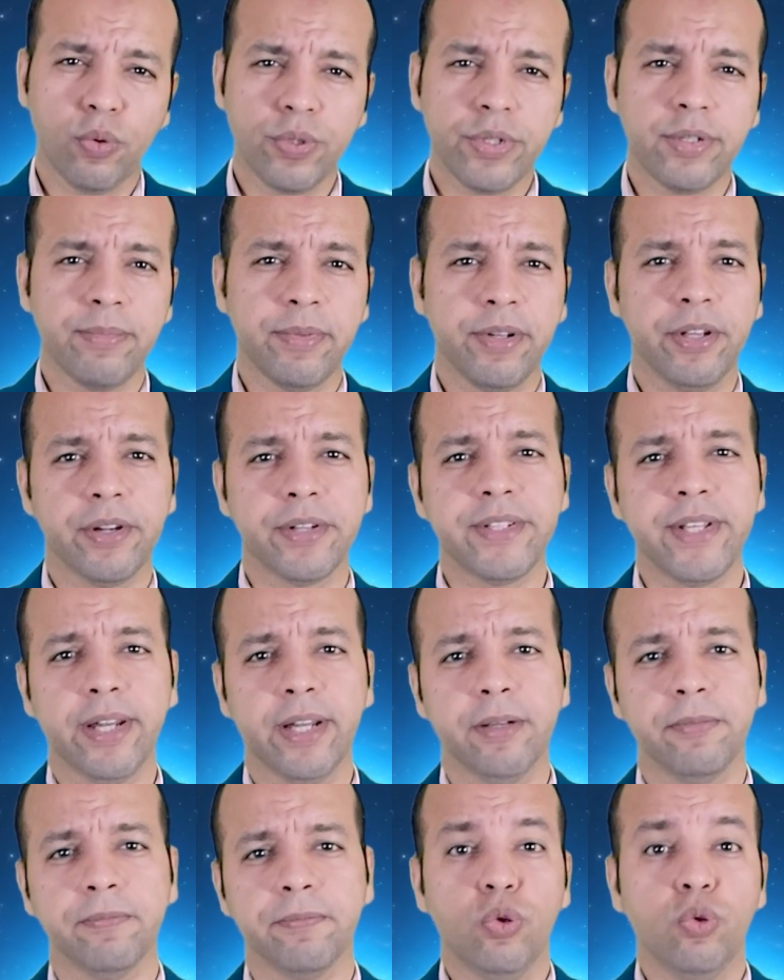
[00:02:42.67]
4.5 مليار
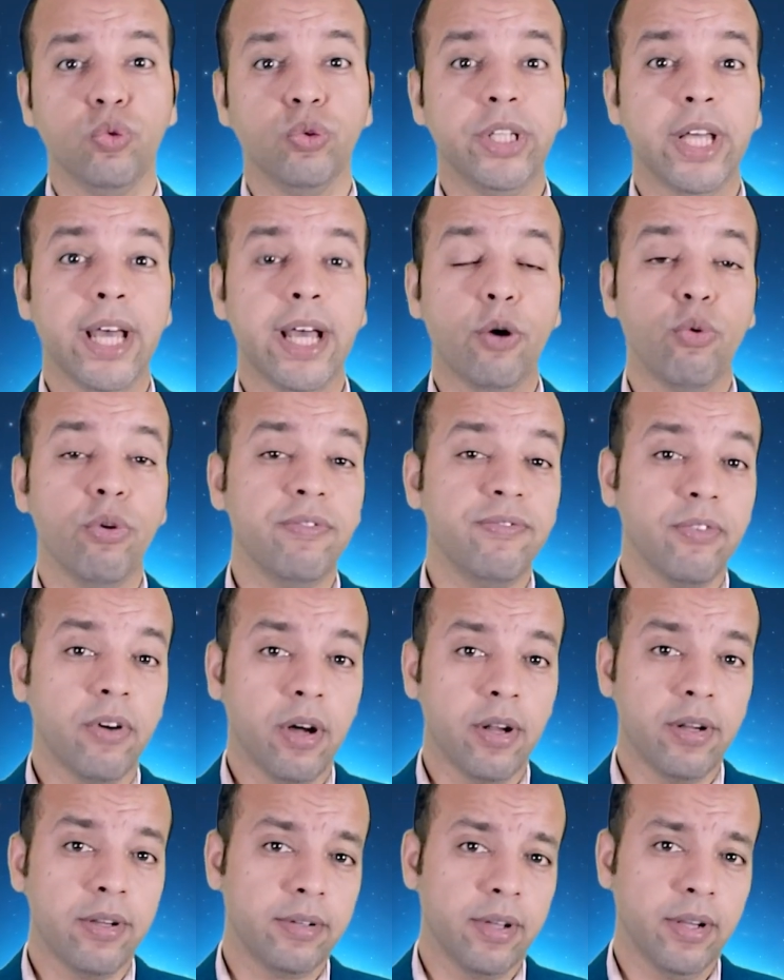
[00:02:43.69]
سنة وده
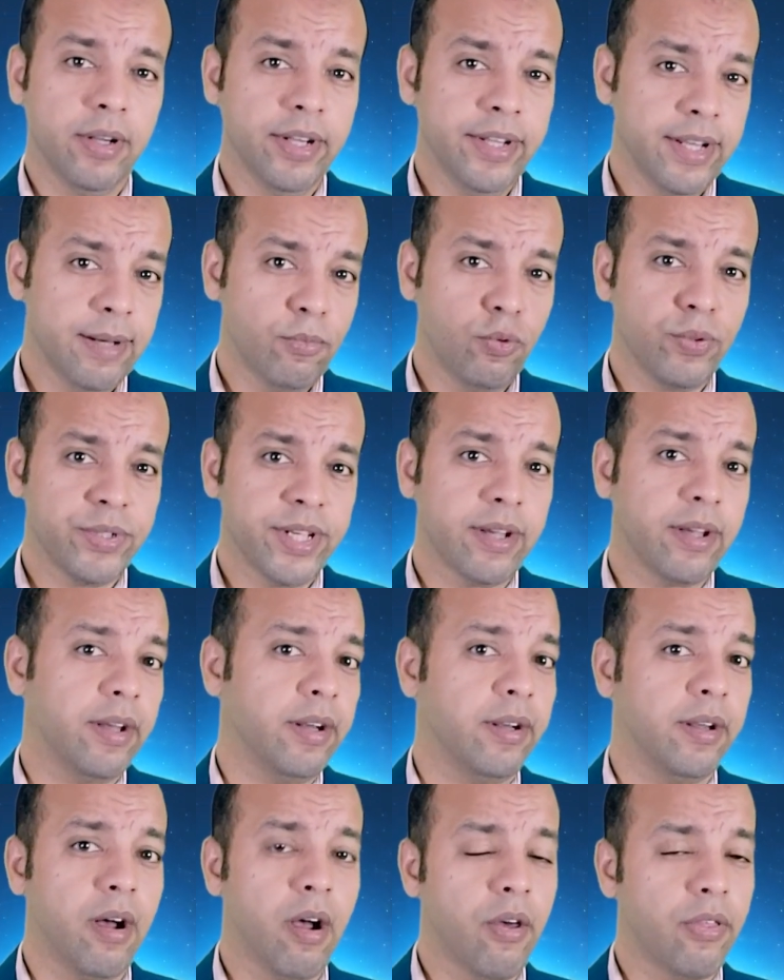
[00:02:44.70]
وفقا للنموذج
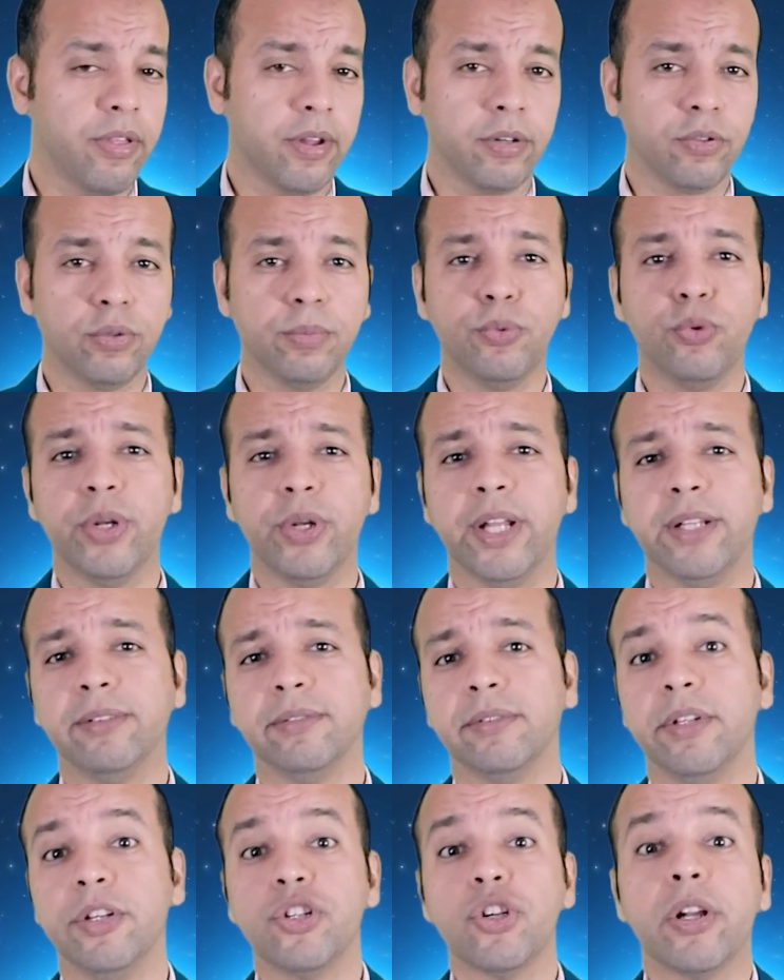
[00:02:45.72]
الأكثر قبولا
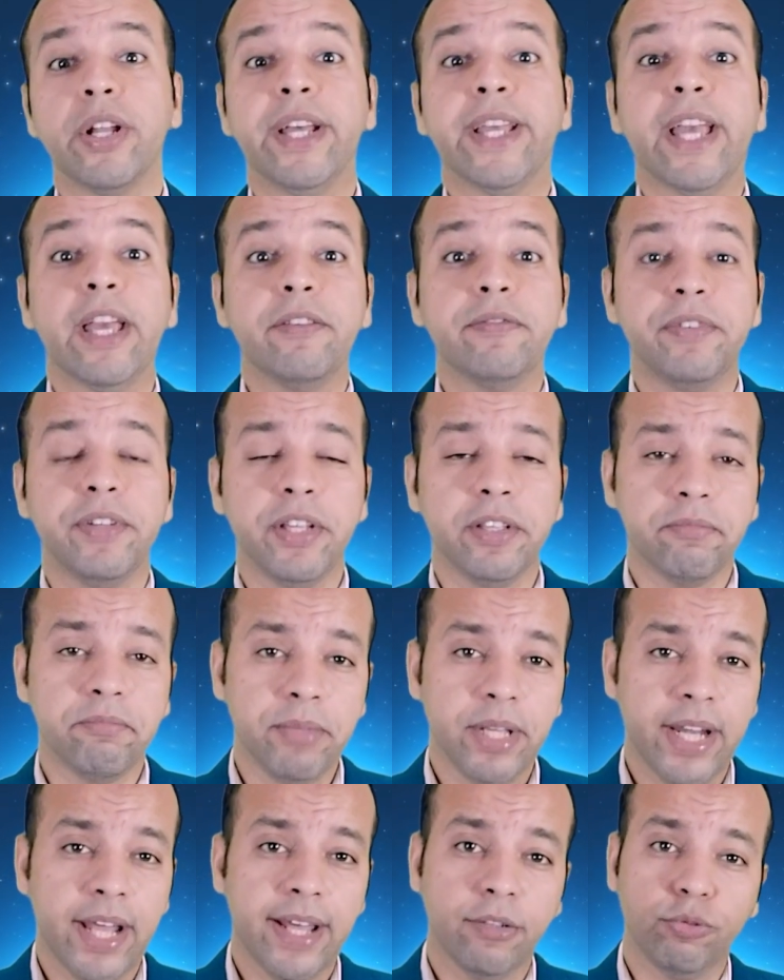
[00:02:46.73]
لشرح كيفية
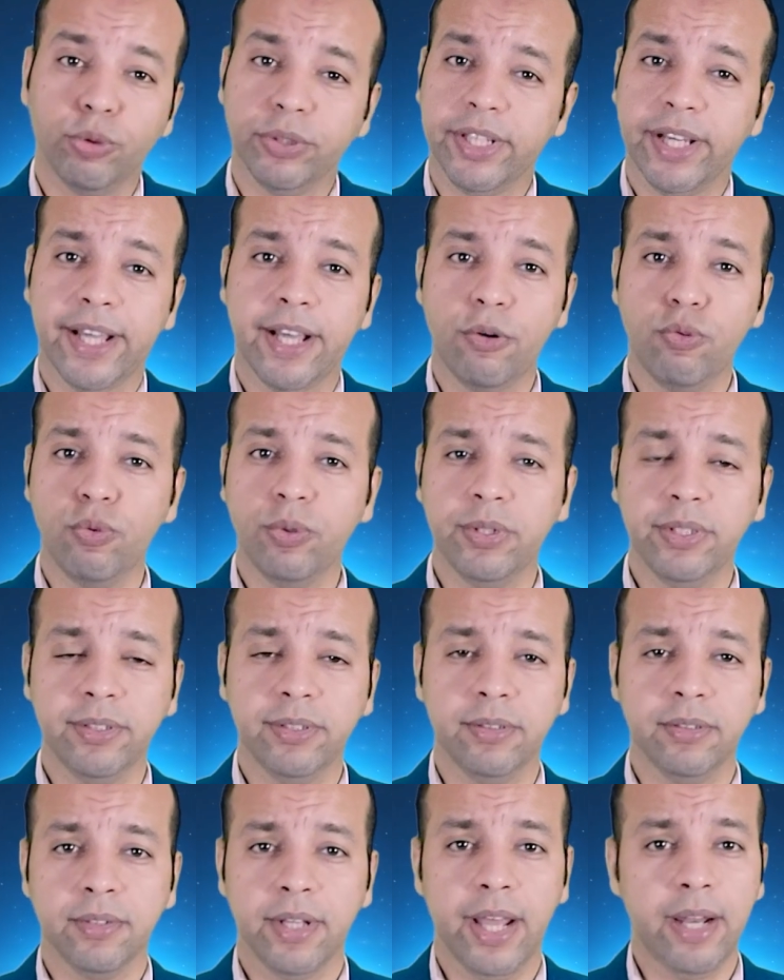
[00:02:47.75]
ميلاد وتكون
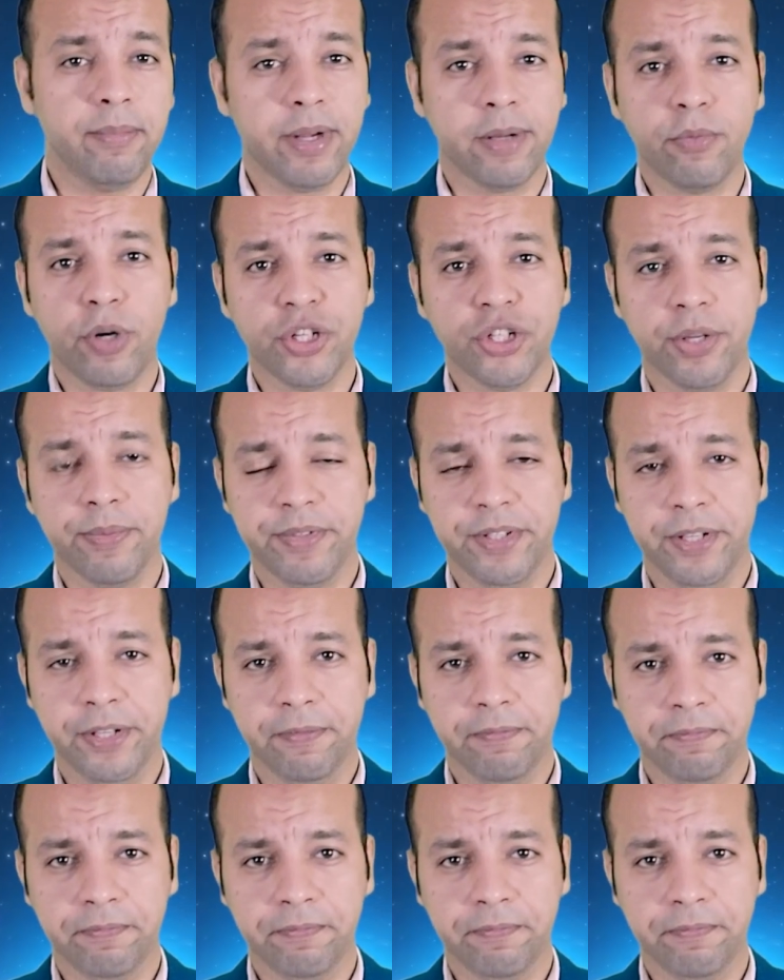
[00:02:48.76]
المجموعة الشمسية